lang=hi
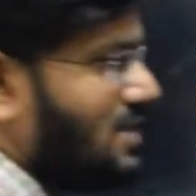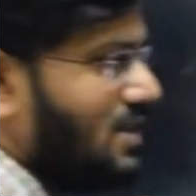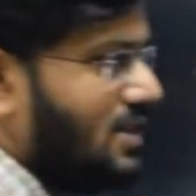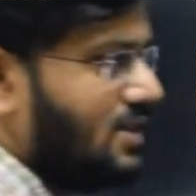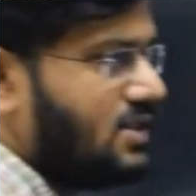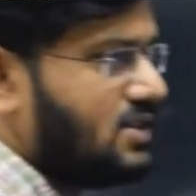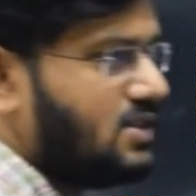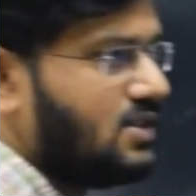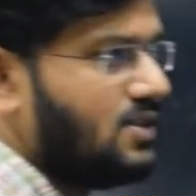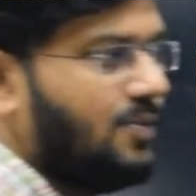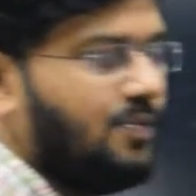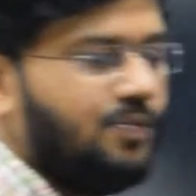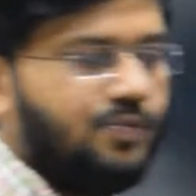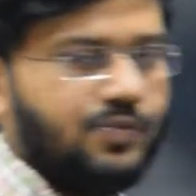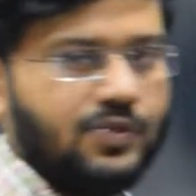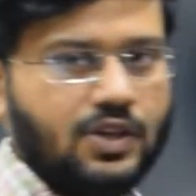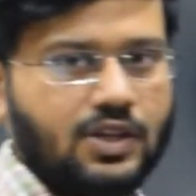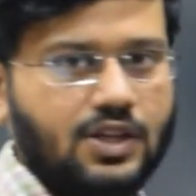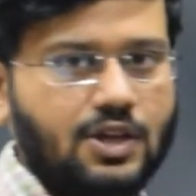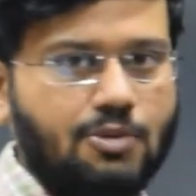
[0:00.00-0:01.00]
सिक्स
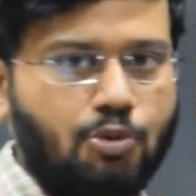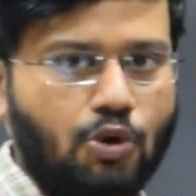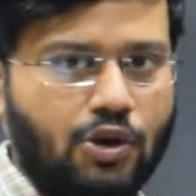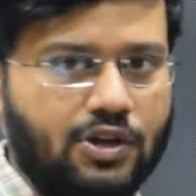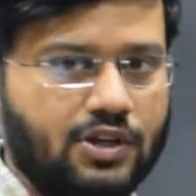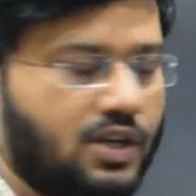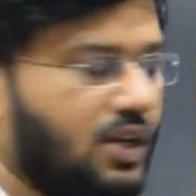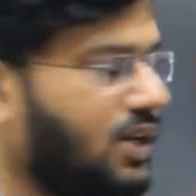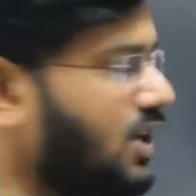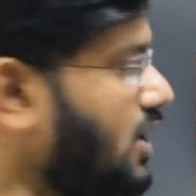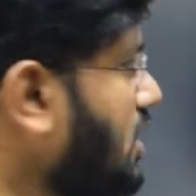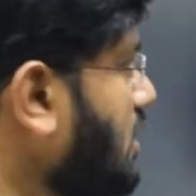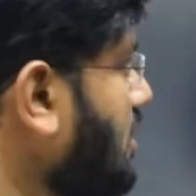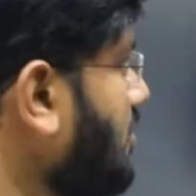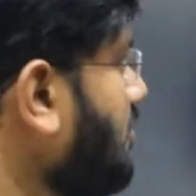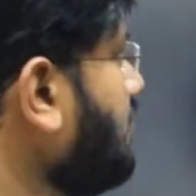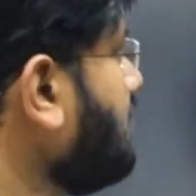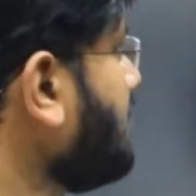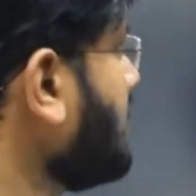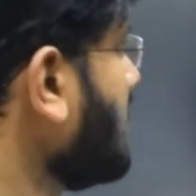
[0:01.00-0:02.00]
ये पॉइंट क्लियर है